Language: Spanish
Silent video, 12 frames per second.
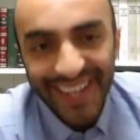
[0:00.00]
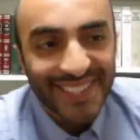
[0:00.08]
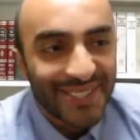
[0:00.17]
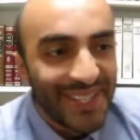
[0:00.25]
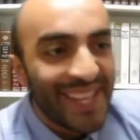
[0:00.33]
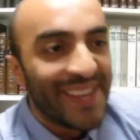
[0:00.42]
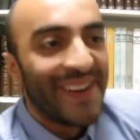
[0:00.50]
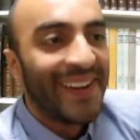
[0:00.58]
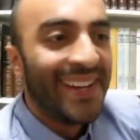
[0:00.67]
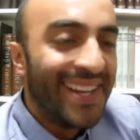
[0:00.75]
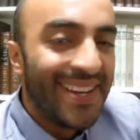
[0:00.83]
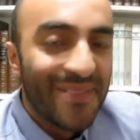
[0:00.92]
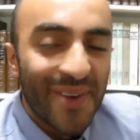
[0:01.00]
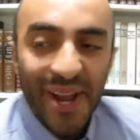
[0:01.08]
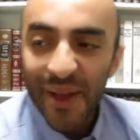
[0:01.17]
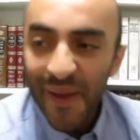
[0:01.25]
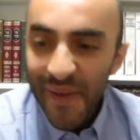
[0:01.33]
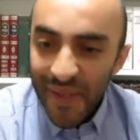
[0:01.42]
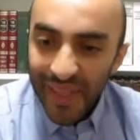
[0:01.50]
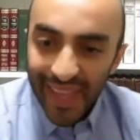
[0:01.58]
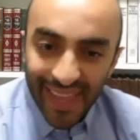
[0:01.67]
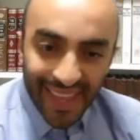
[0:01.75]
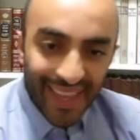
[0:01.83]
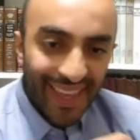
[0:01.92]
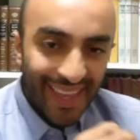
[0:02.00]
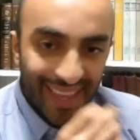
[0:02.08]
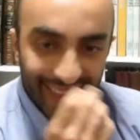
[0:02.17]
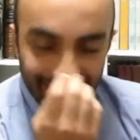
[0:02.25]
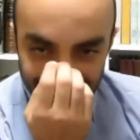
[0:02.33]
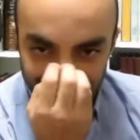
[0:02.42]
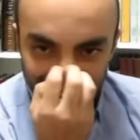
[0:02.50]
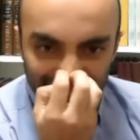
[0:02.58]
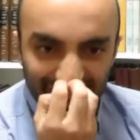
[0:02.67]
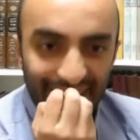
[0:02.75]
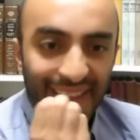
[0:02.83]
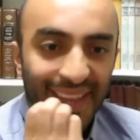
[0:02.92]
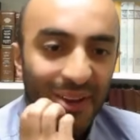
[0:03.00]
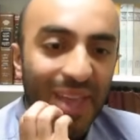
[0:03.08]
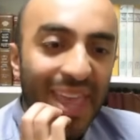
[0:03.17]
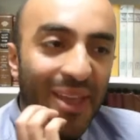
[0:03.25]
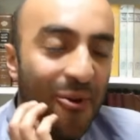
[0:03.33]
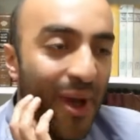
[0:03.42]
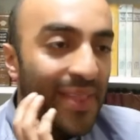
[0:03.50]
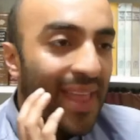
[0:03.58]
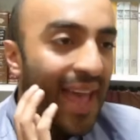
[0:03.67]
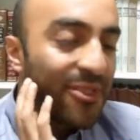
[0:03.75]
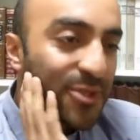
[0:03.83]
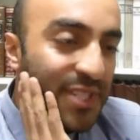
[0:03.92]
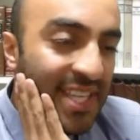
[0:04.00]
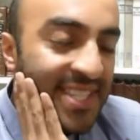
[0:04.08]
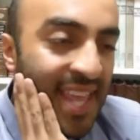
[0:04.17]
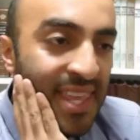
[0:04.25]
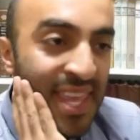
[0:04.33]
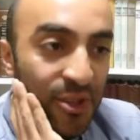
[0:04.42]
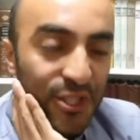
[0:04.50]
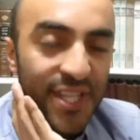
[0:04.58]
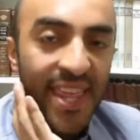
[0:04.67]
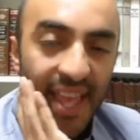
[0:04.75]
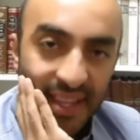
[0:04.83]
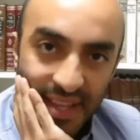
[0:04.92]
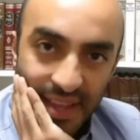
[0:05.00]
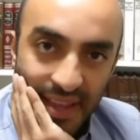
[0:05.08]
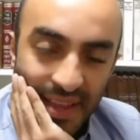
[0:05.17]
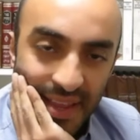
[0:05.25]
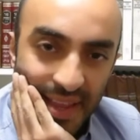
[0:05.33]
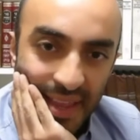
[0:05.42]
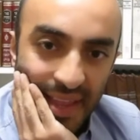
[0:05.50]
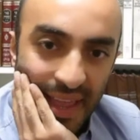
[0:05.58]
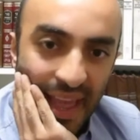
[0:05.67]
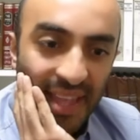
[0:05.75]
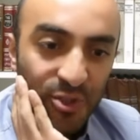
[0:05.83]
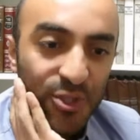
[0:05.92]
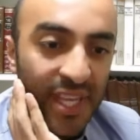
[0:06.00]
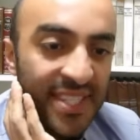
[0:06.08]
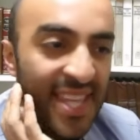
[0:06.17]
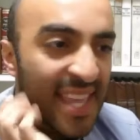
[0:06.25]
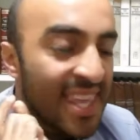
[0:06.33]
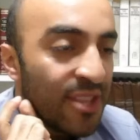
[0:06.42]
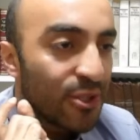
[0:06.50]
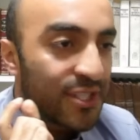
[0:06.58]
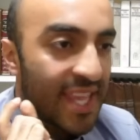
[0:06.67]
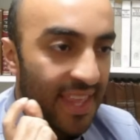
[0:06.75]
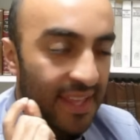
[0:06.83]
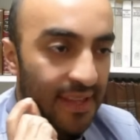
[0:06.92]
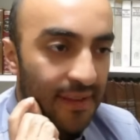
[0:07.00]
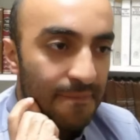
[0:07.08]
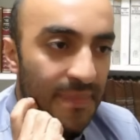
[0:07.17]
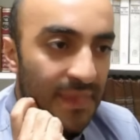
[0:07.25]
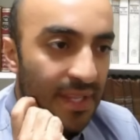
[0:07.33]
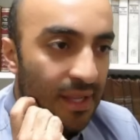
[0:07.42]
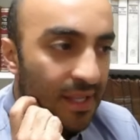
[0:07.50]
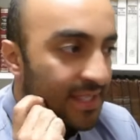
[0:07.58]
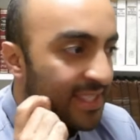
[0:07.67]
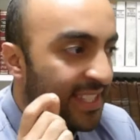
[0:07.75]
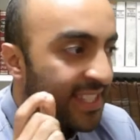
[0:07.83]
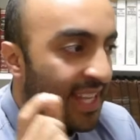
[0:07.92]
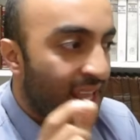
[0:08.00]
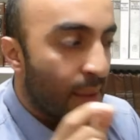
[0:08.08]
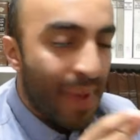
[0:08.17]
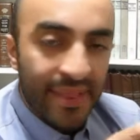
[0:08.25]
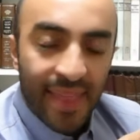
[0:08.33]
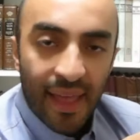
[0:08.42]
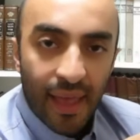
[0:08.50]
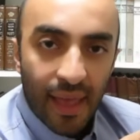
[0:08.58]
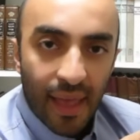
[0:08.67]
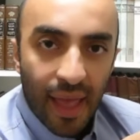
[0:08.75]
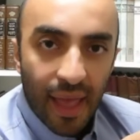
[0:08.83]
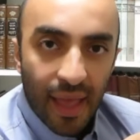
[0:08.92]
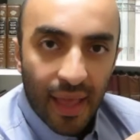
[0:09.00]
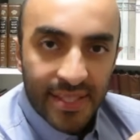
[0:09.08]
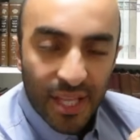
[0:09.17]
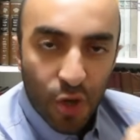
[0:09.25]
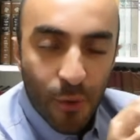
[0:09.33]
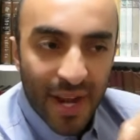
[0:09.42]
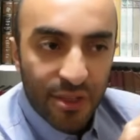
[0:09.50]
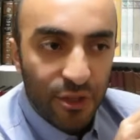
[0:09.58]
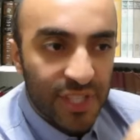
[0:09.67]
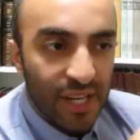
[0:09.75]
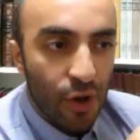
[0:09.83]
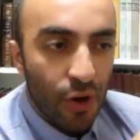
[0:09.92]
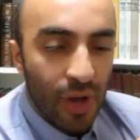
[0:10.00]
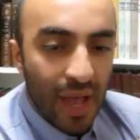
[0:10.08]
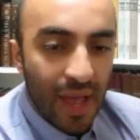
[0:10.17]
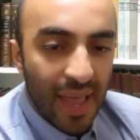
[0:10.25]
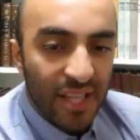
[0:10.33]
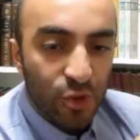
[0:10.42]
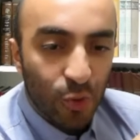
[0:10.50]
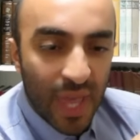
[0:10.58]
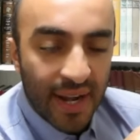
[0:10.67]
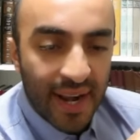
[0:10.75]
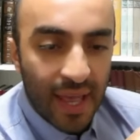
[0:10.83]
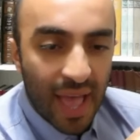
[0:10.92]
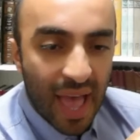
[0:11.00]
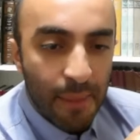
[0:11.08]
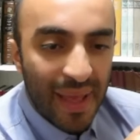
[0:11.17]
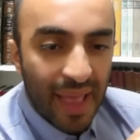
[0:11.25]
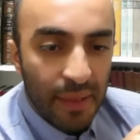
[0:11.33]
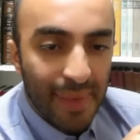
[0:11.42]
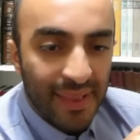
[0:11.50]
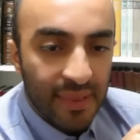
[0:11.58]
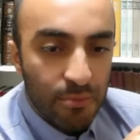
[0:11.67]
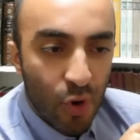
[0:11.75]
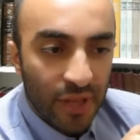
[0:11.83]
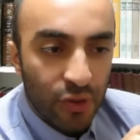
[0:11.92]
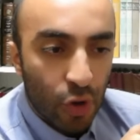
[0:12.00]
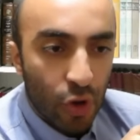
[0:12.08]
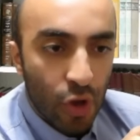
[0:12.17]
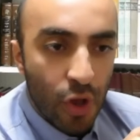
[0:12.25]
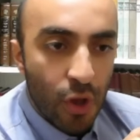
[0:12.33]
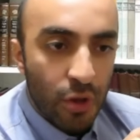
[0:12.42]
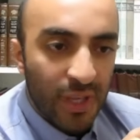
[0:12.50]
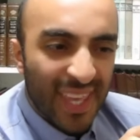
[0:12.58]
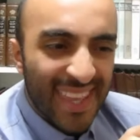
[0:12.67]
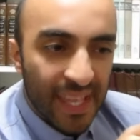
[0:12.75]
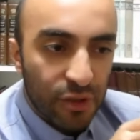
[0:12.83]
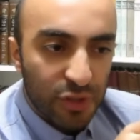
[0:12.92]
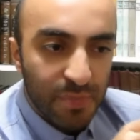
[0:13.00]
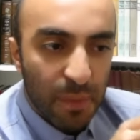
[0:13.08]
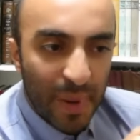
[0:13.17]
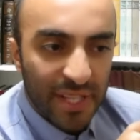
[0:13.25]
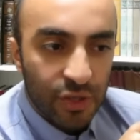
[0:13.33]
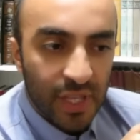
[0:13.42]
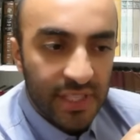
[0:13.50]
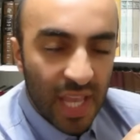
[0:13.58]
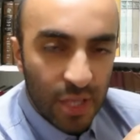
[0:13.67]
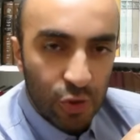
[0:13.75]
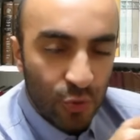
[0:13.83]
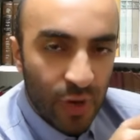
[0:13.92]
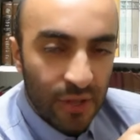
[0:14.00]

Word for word: Eres un niño. Bueno. Tengo 15 años ok, Juan, a tus 15 añitos de edad. a tus 15 añitos de edad. Si Siria mata, si el gobierno sirio en su guerra ama, han muerto 500.000 mil personas, ¿eso es un